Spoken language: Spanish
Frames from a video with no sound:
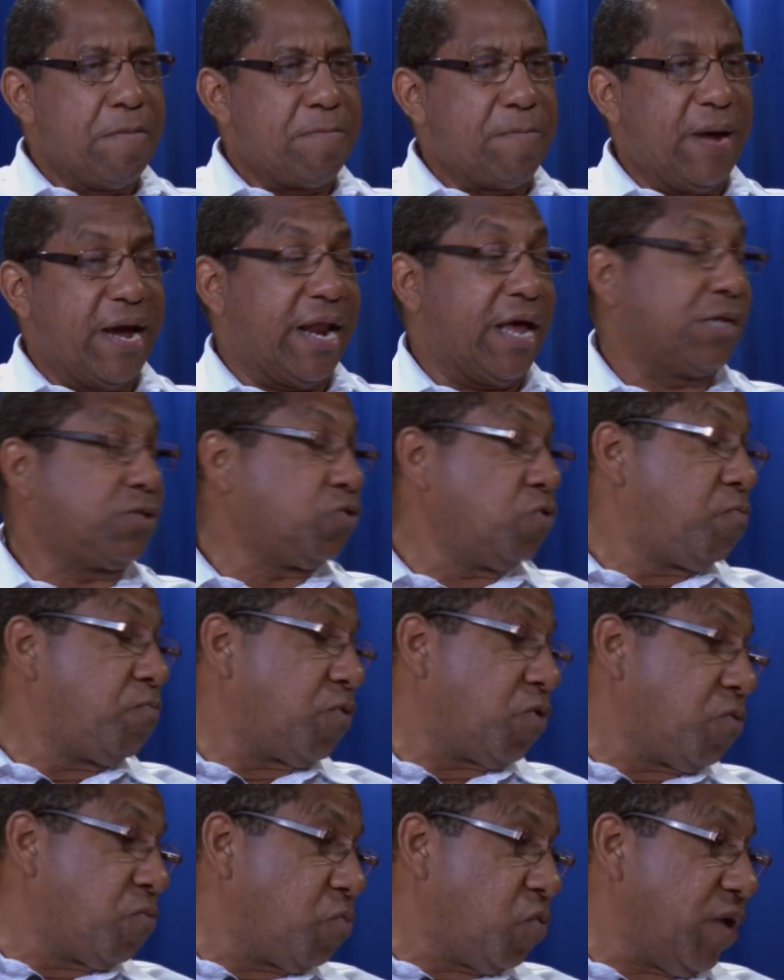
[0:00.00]
para sus
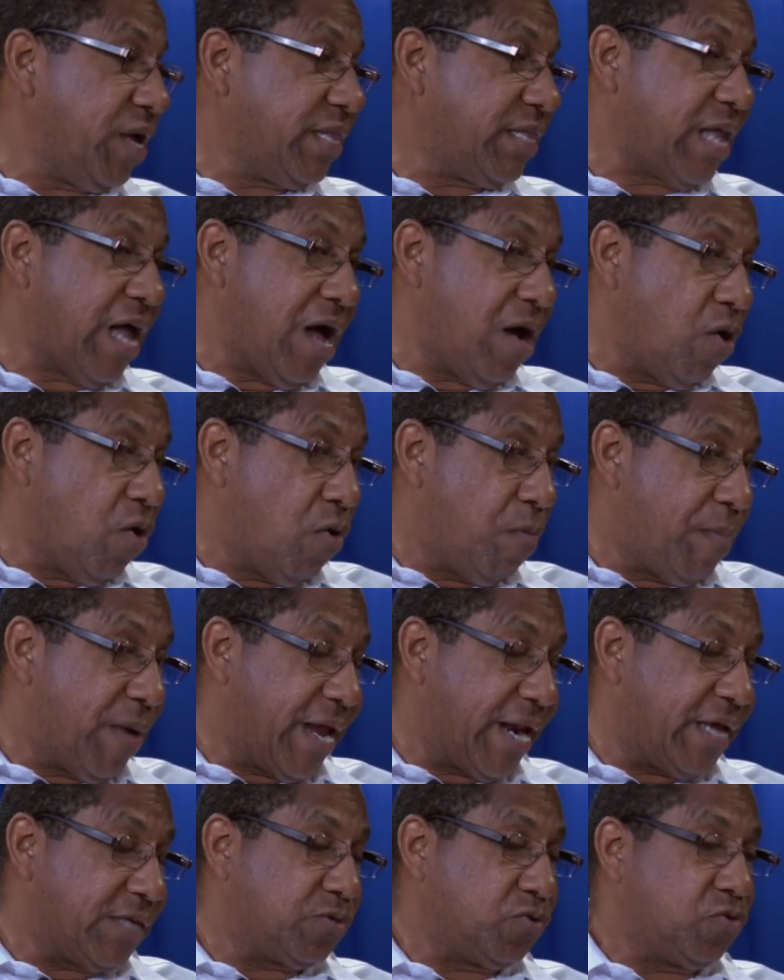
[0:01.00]
propuestas o
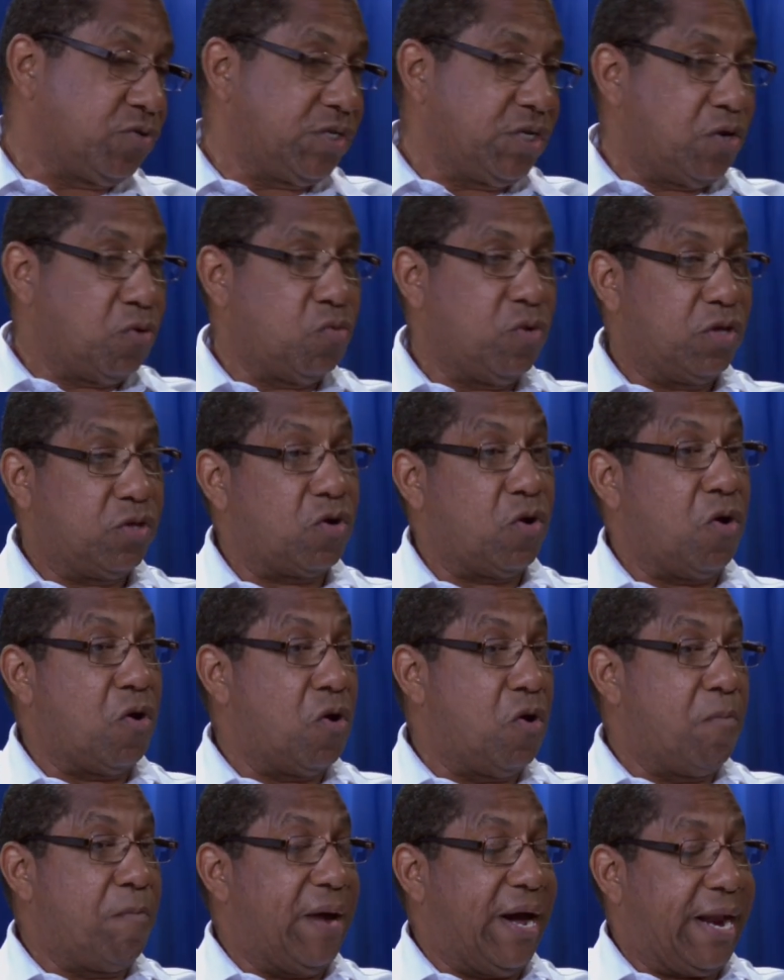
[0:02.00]
para su circuito
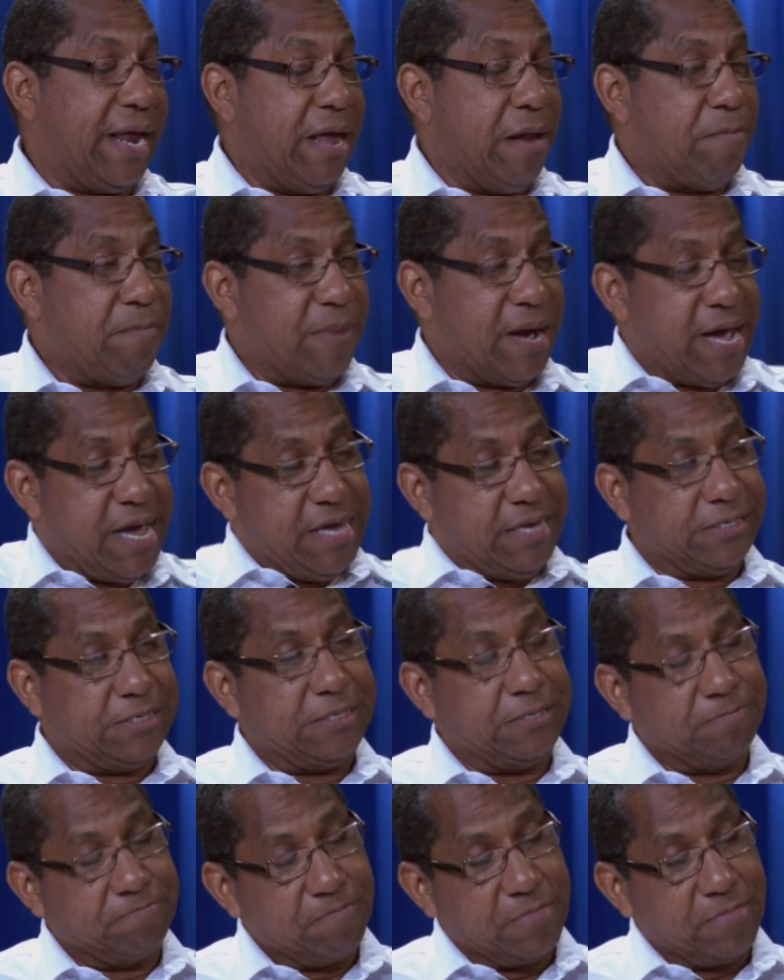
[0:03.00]
o para el país.